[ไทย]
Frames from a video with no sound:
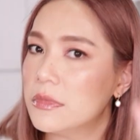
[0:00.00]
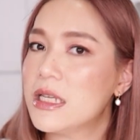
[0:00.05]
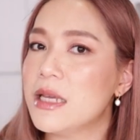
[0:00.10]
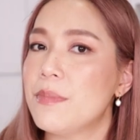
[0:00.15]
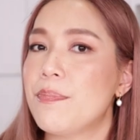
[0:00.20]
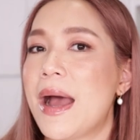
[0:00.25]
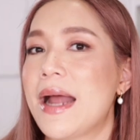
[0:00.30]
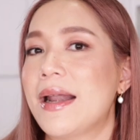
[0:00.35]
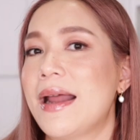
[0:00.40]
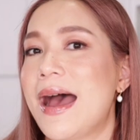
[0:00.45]
จี
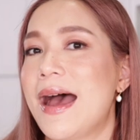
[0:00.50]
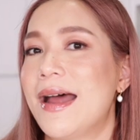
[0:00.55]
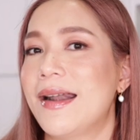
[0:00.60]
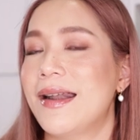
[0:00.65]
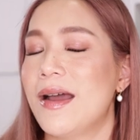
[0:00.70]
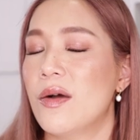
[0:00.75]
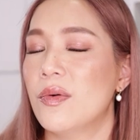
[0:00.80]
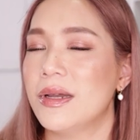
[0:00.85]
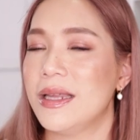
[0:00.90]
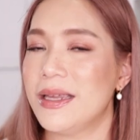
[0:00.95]
ปาถะ
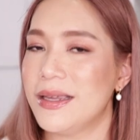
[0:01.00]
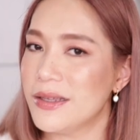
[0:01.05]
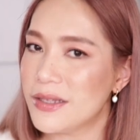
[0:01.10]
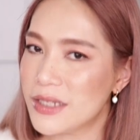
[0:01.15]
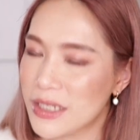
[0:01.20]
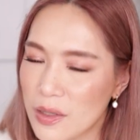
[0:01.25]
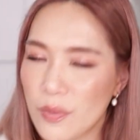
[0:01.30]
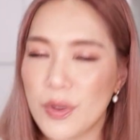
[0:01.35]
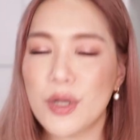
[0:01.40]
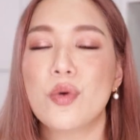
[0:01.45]
เหล่านี้
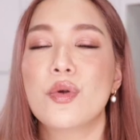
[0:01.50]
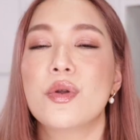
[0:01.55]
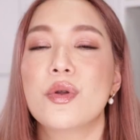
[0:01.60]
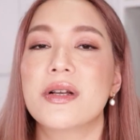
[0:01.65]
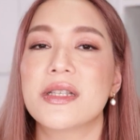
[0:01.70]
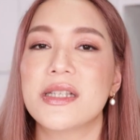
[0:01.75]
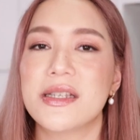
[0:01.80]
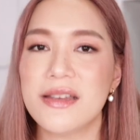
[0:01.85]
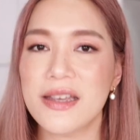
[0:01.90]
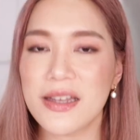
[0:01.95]
ชีวิตคุณ
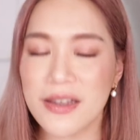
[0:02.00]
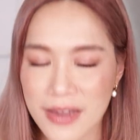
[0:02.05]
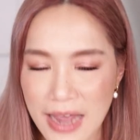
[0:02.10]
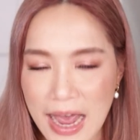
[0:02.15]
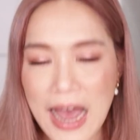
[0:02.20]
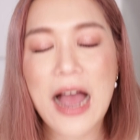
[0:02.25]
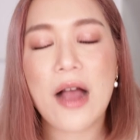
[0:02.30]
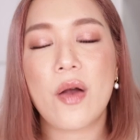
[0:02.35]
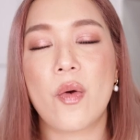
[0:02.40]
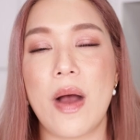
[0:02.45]
ก็จะยิ่ง
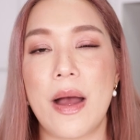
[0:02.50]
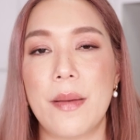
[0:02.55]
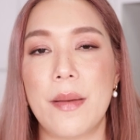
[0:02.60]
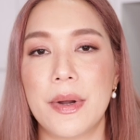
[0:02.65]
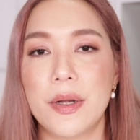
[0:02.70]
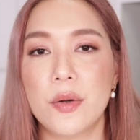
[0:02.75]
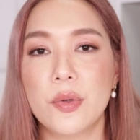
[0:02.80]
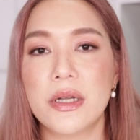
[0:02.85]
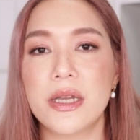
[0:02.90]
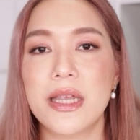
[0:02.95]
ยากกว่า
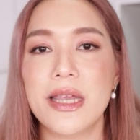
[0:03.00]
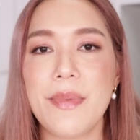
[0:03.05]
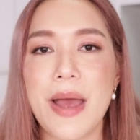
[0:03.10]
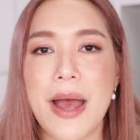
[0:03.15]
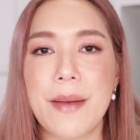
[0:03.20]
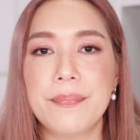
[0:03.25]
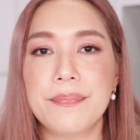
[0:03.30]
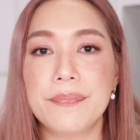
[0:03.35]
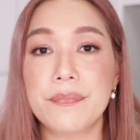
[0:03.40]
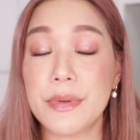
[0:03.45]
มนุษย์ที่
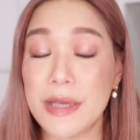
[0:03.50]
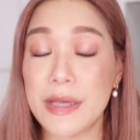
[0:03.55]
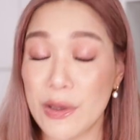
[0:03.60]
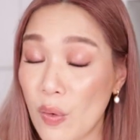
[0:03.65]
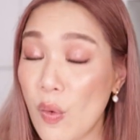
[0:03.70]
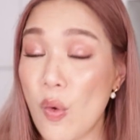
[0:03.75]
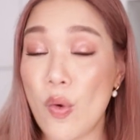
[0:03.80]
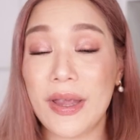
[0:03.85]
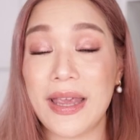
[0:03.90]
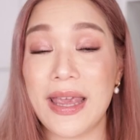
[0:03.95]
แบบผิว
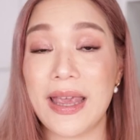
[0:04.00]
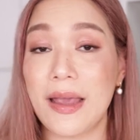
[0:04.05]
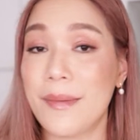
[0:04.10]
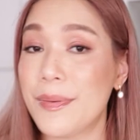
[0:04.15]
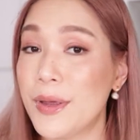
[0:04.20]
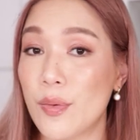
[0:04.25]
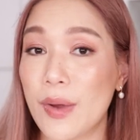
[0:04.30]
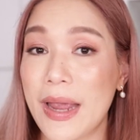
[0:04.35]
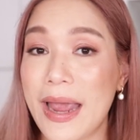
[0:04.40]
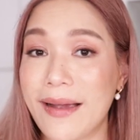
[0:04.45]
โอเค
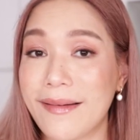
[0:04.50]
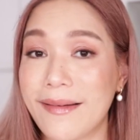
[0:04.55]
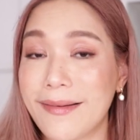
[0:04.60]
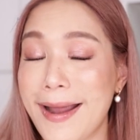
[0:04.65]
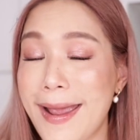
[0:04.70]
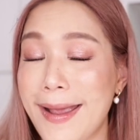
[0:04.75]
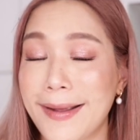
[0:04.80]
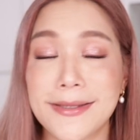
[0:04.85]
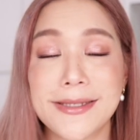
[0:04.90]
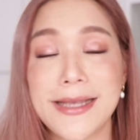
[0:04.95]
ผิวแข็ง
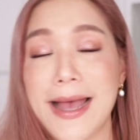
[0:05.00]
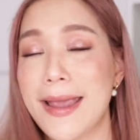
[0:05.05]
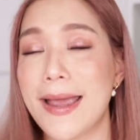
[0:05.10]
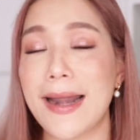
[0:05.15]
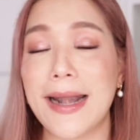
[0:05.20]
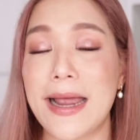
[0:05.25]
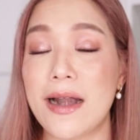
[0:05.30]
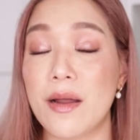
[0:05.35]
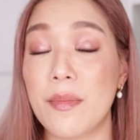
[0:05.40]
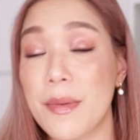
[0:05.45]
แรง ใช้
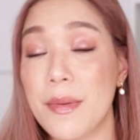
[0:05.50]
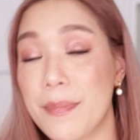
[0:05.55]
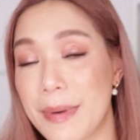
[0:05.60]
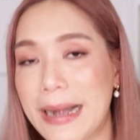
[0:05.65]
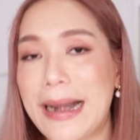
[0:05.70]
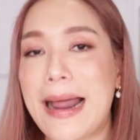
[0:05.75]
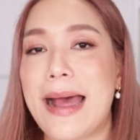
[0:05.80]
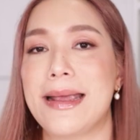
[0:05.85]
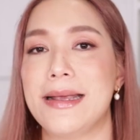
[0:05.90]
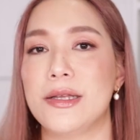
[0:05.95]
อะไรแล้วไม่เป็
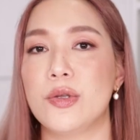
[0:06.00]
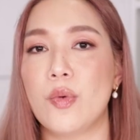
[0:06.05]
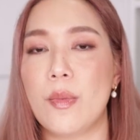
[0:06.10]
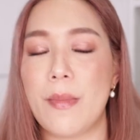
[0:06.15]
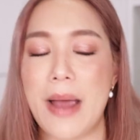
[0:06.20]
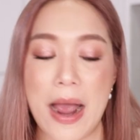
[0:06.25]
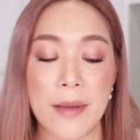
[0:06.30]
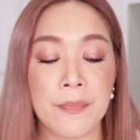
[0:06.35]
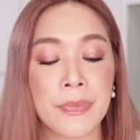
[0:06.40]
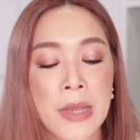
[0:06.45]
นไร ถูก
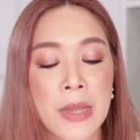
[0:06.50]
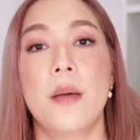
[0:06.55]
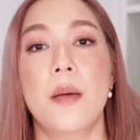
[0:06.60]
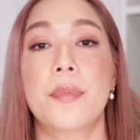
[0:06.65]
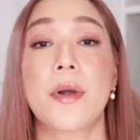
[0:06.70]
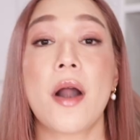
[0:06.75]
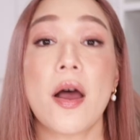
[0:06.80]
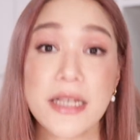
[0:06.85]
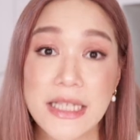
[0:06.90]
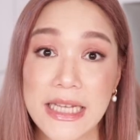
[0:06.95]
ไหม
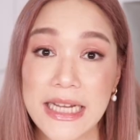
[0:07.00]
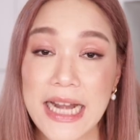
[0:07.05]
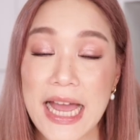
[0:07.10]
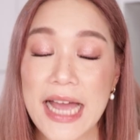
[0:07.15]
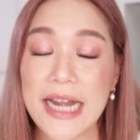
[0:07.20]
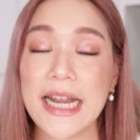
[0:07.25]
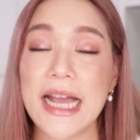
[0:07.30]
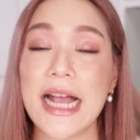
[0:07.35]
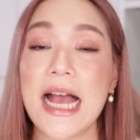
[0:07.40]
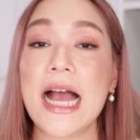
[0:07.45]
เพราะฉะ
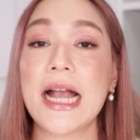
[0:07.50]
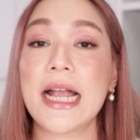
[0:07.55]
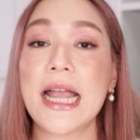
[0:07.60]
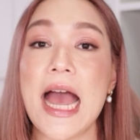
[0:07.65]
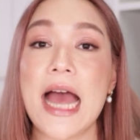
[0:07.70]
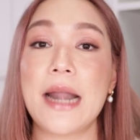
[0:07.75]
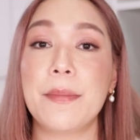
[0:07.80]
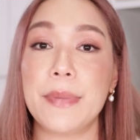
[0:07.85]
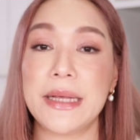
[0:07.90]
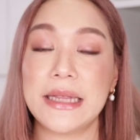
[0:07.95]
นั้นนะคะ
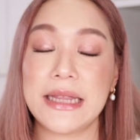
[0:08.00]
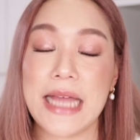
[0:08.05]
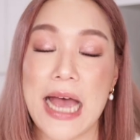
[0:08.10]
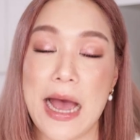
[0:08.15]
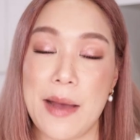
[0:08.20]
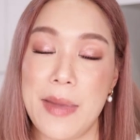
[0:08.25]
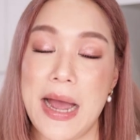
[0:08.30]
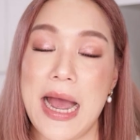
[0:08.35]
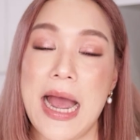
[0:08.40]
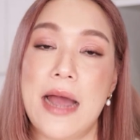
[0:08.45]
การไป
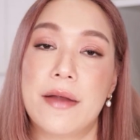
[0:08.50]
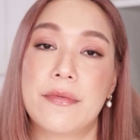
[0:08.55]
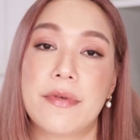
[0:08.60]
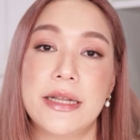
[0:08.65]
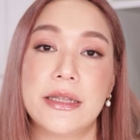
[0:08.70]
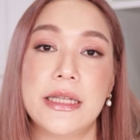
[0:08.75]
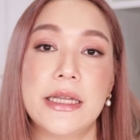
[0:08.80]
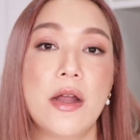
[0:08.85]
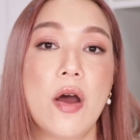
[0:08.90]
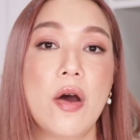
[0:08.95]
ตามหาเร
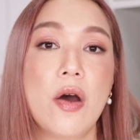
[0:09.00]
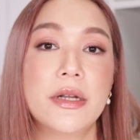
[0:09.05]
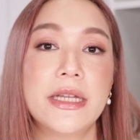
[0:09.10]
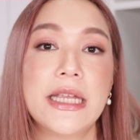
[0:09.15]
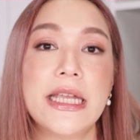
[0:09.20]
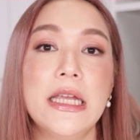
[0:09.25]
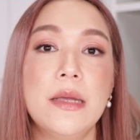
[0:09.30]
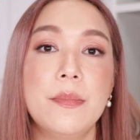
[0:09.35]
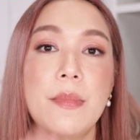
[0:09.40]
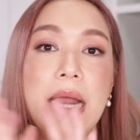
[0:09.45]
ตินอล
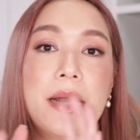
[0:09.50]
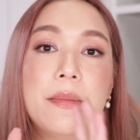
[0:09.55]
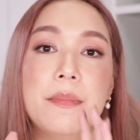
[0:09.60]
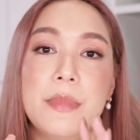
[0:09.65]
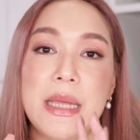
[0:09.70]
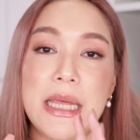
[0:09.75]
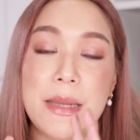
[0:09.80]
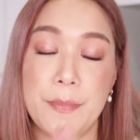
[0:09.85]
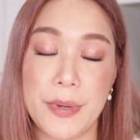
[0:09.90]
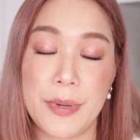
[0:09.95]
ที่มัน
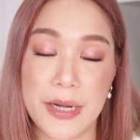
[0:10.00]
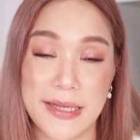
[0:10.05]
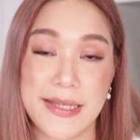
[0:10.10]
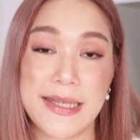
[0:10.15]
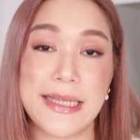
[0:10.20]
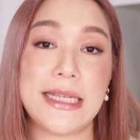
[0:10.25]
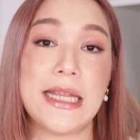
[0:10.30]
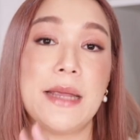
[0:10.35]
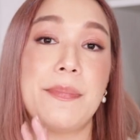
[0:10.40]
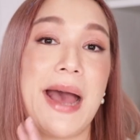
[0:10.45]
มีประ
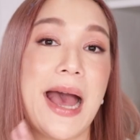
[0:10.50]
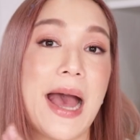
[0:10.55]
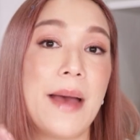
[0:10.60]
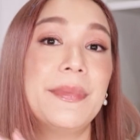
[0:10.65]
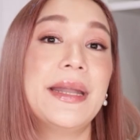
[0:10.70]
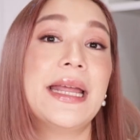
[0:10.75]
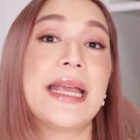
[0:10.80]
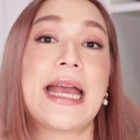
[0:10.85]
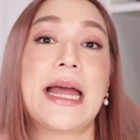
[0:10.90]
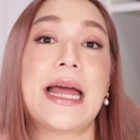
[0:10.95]
สิทธิภาพ
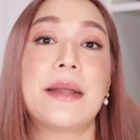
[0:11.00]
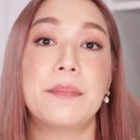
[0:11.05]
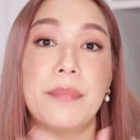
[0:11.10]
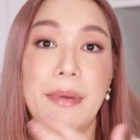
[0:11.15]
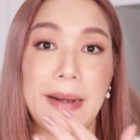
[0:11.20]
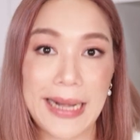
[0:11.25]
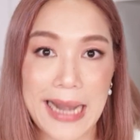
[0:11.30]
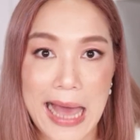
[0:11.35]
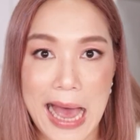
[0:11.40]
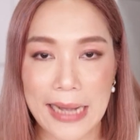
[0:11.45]
ในการ
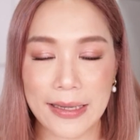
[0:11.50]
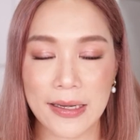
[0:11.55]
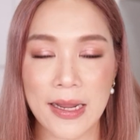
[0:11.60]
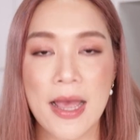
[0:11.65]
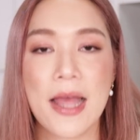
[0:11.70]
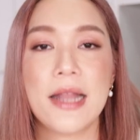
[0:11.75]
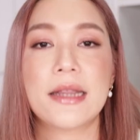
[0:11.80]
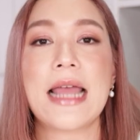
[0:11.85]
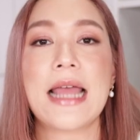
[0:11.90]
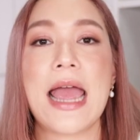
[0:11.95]
ผลัด
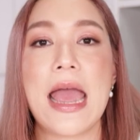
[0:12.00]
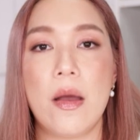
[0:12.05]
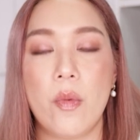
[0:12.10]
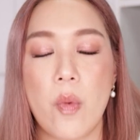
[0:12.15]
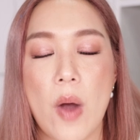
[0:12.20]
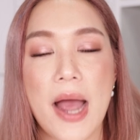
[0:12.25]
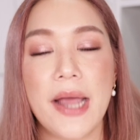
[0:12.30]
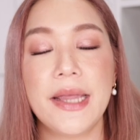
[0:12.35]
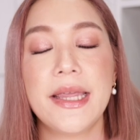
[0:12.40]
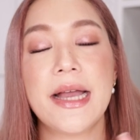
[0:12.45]
แต่
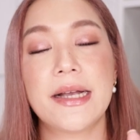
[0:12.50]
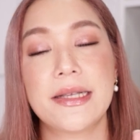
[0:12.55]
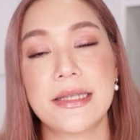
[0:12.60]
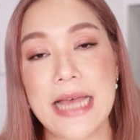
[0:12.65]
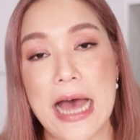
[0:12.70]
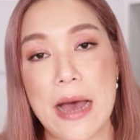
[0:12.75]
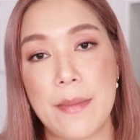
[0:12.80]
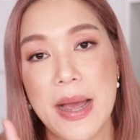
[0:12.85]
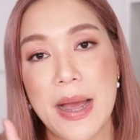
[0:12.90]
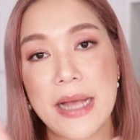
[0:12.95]
ว่ายัง
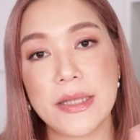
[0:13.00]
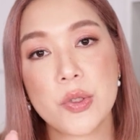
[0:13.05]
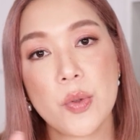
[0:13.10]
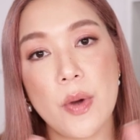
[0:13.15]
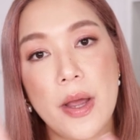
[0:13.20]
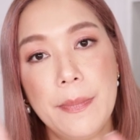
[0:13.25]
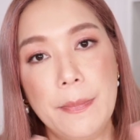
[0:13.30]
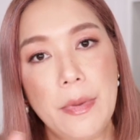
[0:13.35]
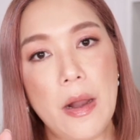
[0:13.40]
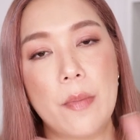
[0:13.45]
สามารถ
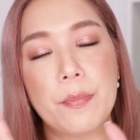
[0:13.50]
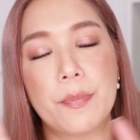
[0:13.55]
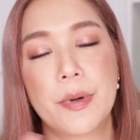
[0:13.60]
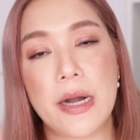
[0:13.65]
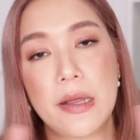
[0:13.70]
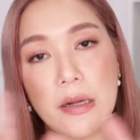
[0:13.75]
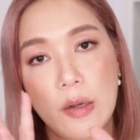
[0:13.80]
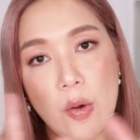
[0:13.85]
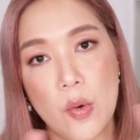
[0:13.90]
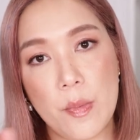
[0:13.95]
ช่วยปลอบป
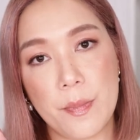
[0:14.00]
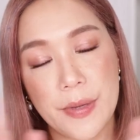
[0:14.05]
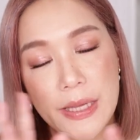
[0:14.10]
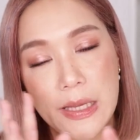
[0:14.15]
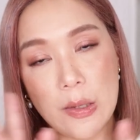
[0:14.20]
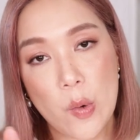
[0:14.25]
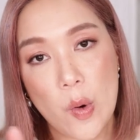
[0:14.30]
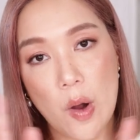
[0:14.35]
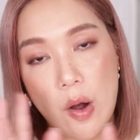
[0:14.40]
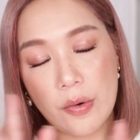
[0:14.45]
ระโลม
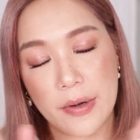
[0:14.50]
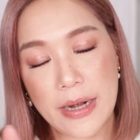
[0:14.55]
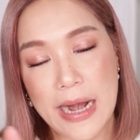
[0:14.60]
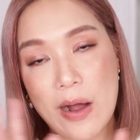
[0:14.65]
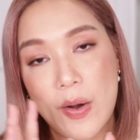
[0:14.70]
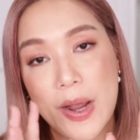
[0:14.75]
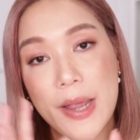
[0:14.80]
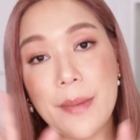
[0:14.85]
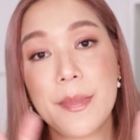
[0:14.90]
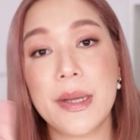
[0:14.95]
ผิวของ
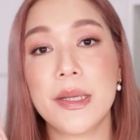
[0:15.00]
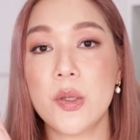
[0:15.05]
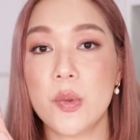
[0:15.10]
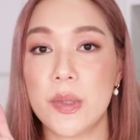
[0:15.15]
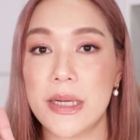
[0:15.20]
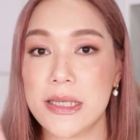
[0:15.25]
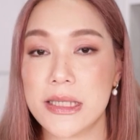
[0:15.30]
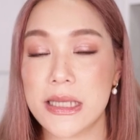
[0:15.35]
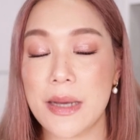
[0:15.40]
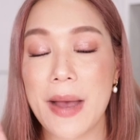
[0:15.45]
เราให้มันอ
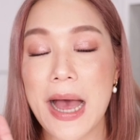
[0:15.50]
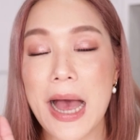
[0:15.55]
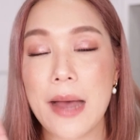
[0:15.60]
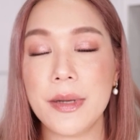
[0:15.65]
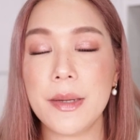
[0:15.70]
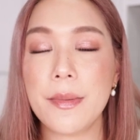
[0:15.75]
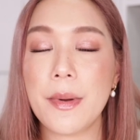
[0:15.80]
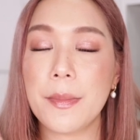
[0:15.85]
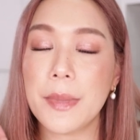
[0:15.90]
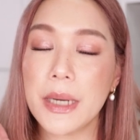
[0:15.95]
ยู่ในสภาพ
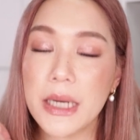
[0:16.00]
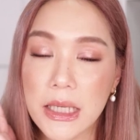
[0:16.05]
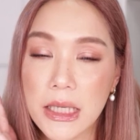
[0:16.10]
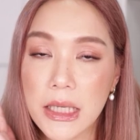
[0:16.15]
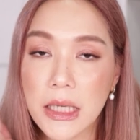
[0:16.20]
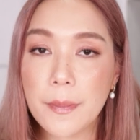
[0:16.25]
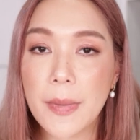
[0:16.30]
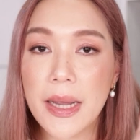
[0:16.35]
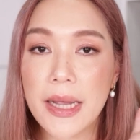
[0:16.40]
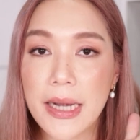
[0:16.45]
ที่แบบเอ
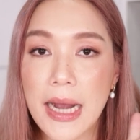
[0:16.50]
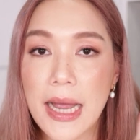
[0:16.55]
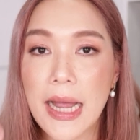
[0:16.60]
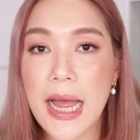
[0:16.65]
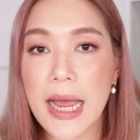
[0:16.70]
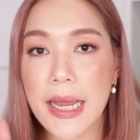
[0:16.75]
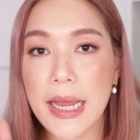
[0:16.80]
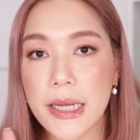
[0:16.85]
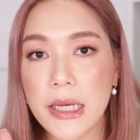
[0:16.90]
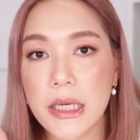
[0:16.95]
อไม่ระ
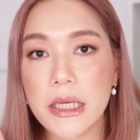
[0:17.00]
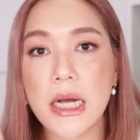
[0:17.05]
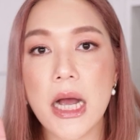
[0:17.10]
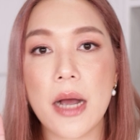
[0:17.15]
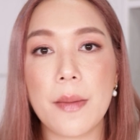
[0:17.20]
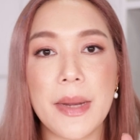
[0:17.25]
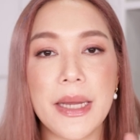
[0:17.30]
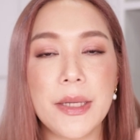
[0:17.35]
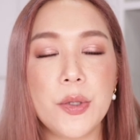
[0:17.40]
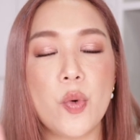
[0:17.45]
คายเคือ
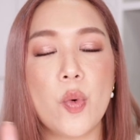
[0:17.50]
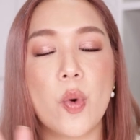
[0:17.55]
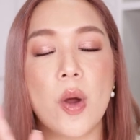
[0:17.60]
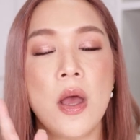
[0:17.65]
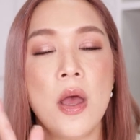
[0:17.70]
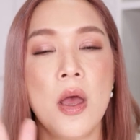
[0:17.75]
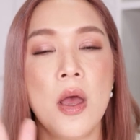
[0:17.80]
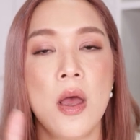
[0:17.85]
งไม่ถูก